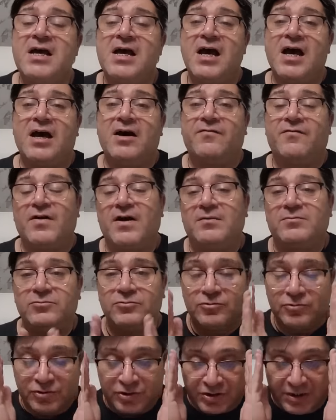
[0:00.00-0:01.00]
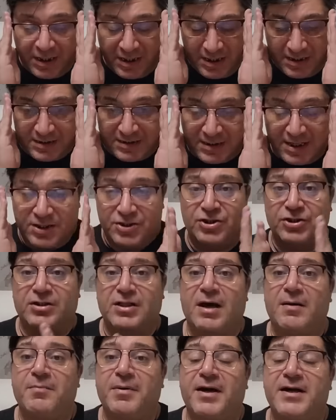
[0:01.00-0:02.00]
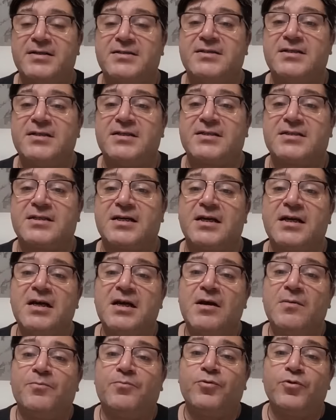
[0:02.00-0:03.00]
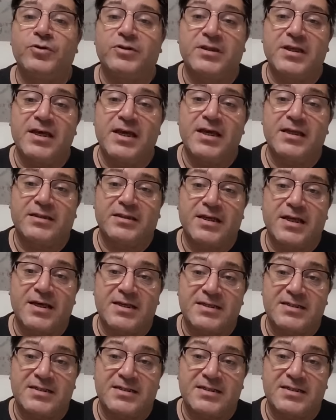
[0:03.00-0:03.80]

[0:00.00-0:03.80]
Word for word: А вам нужно, значит, обратиться под это